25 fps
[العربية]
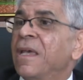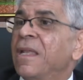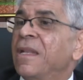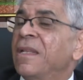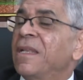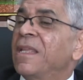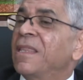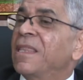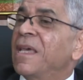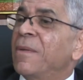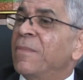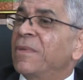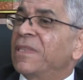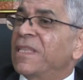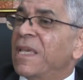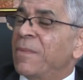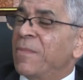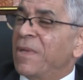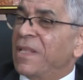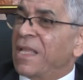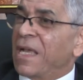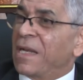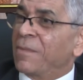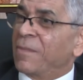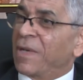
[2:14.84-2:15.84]
نظام
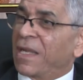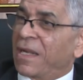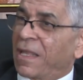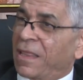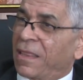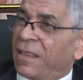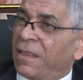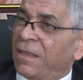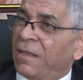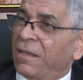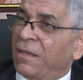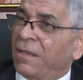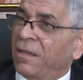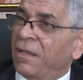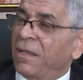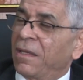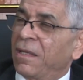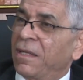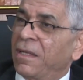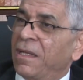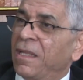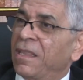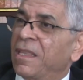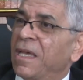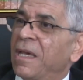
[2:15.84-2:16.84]
التامين على المرض
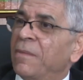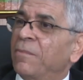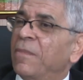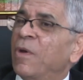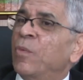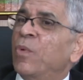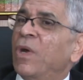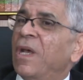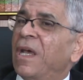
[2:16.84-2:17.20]
نظام